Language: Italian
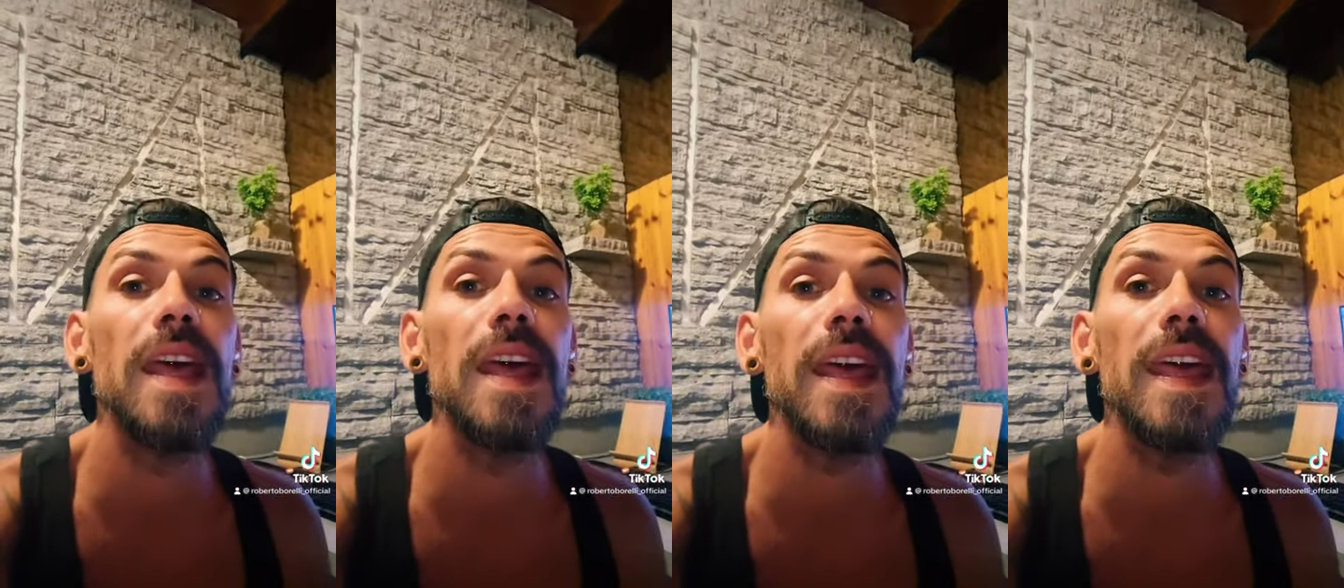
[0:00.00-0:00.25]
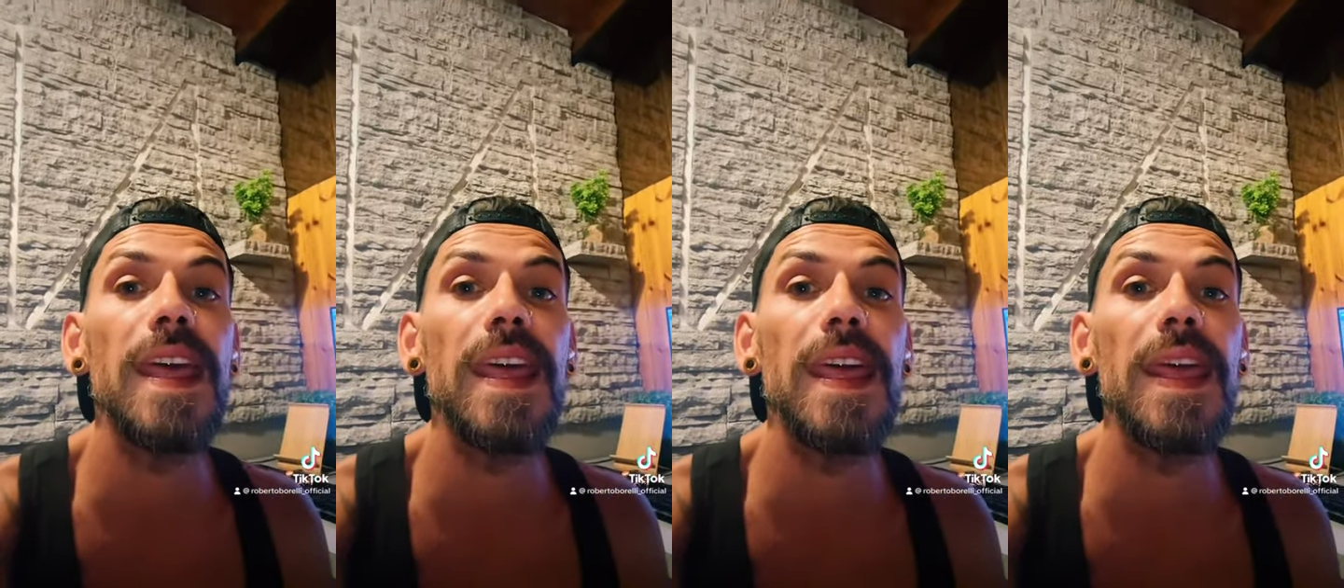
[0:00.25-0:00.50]

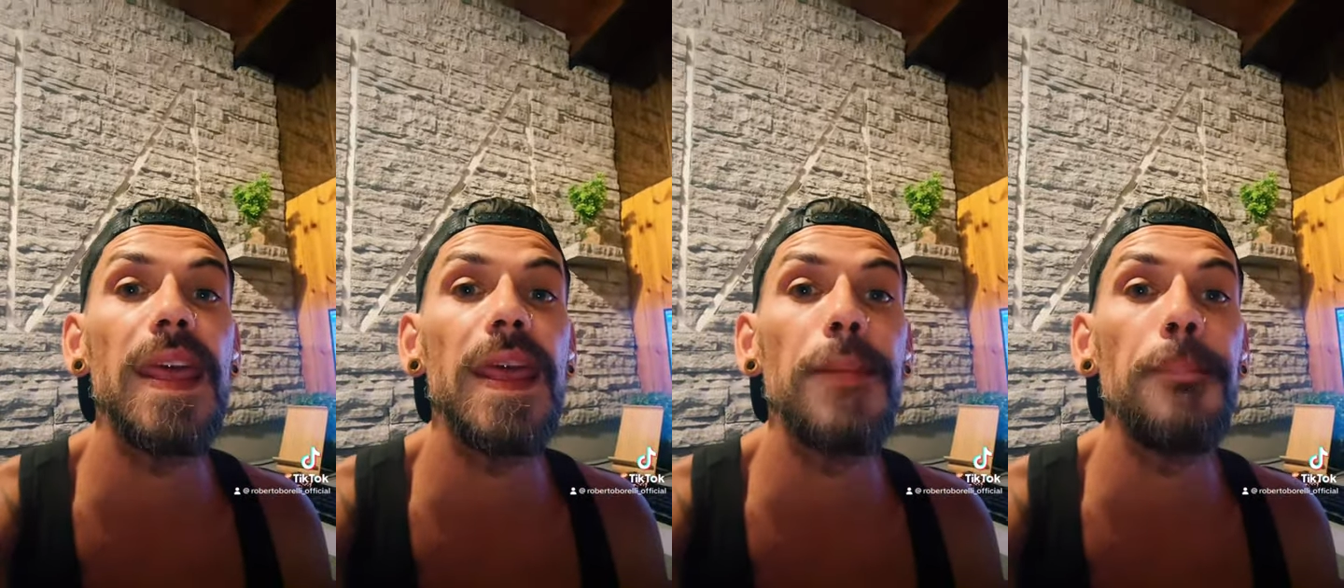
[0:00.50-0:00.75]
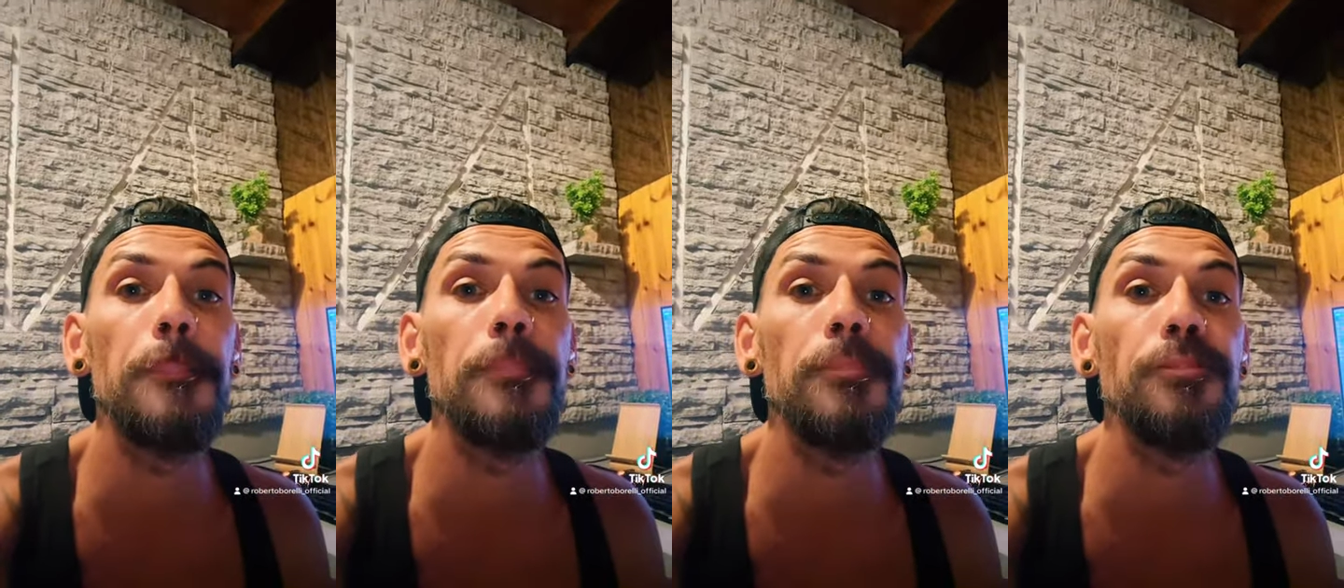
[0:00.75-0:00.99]

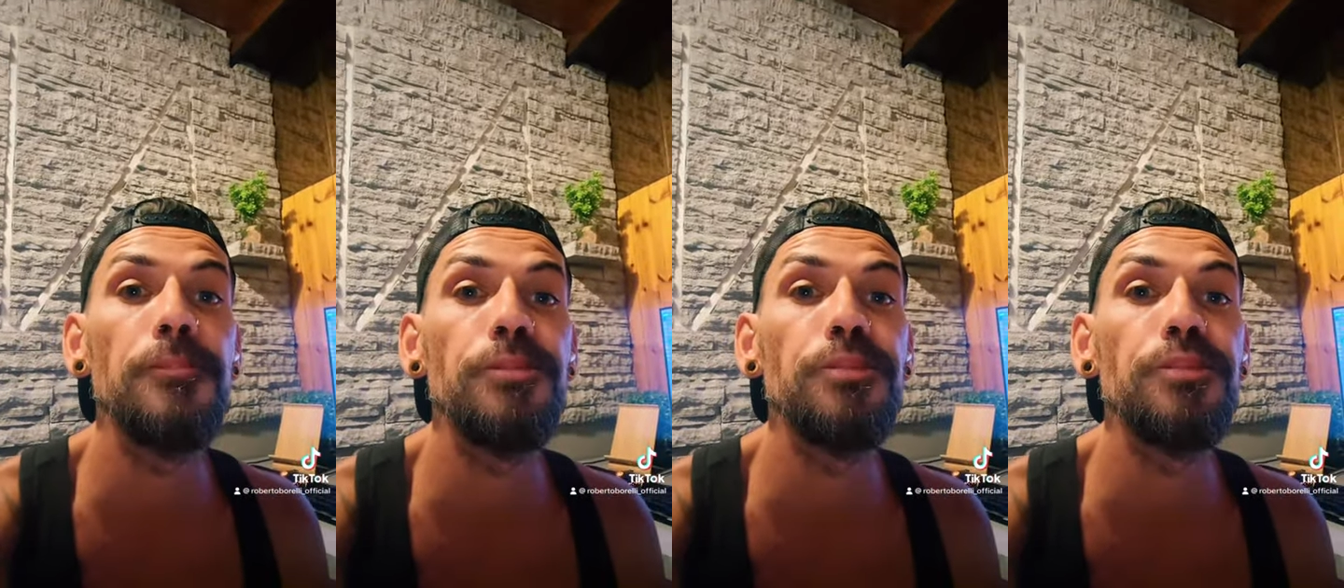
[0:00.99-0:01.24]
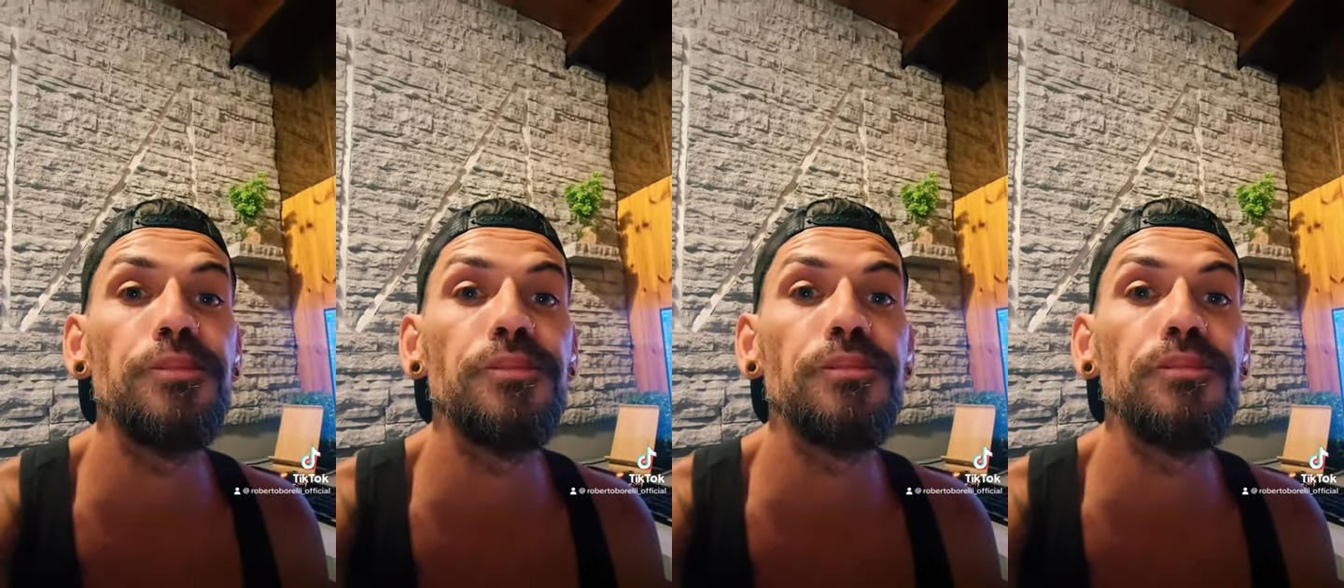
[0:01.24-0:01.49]

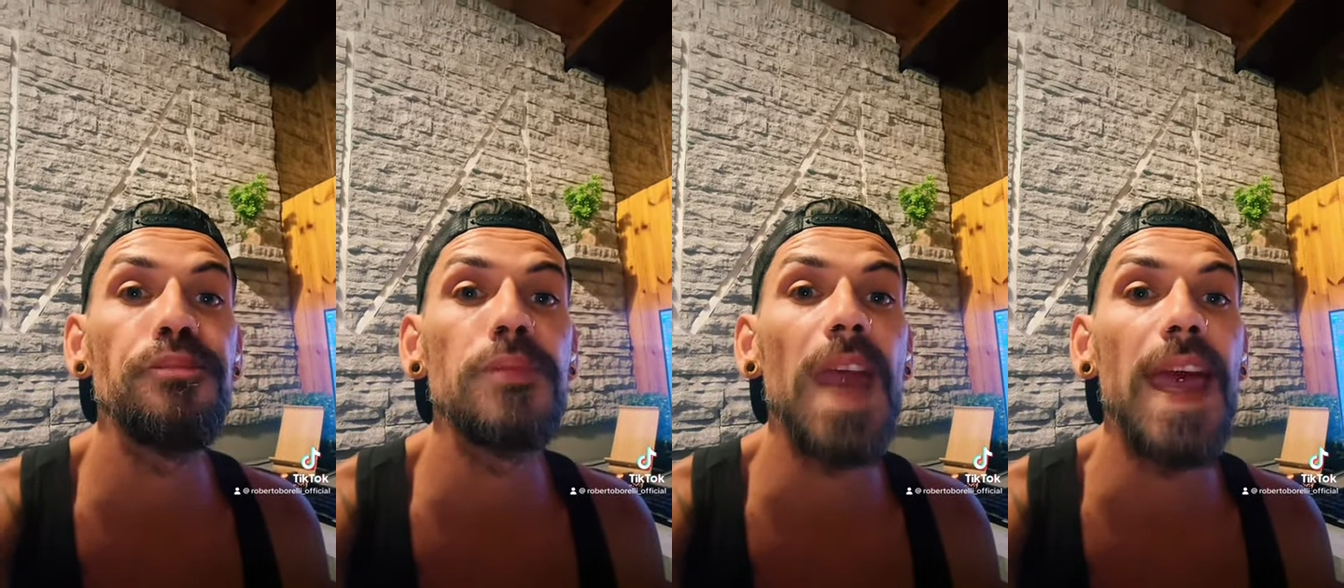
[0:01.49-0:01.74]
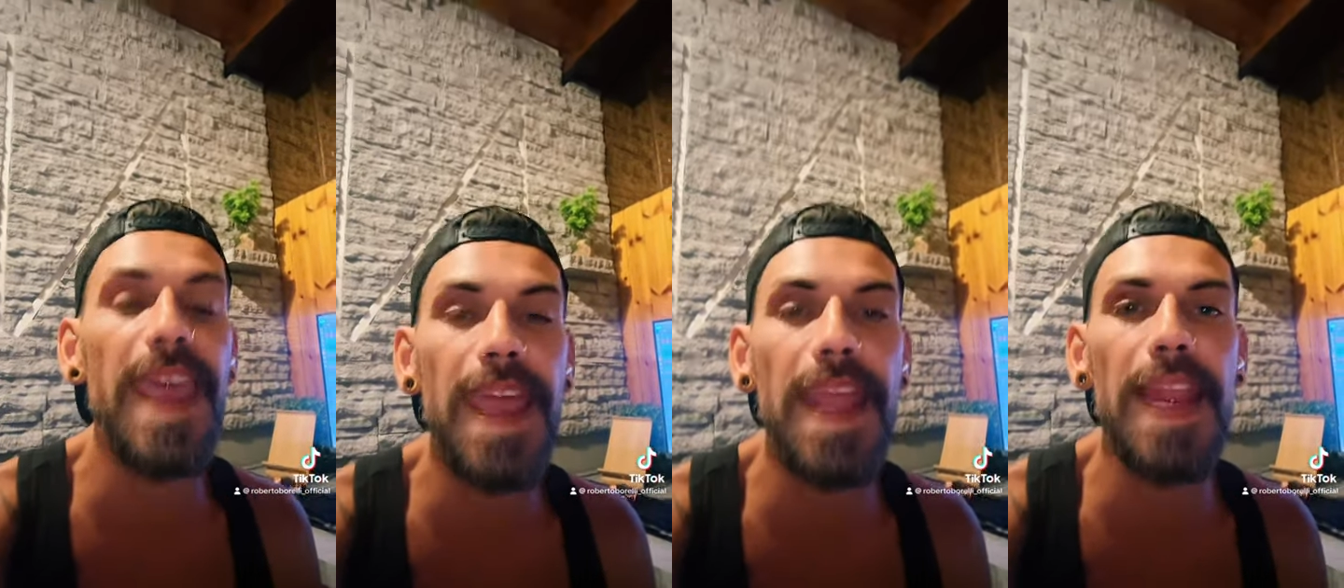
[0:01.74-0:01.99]
Ehm
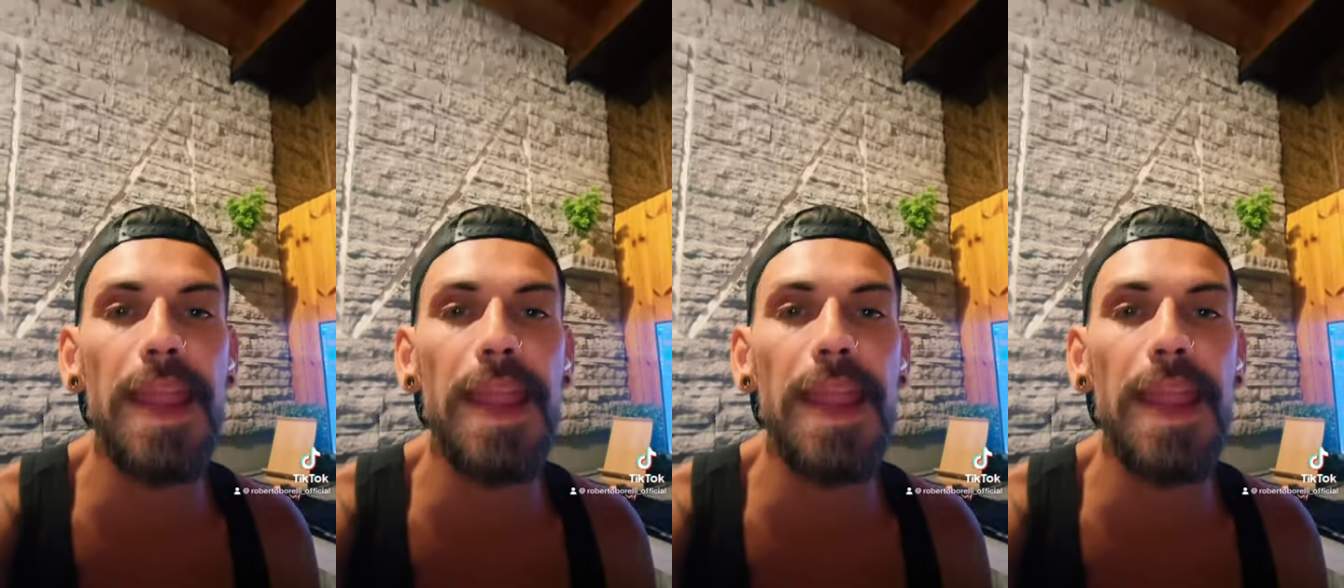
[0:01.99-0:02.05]
e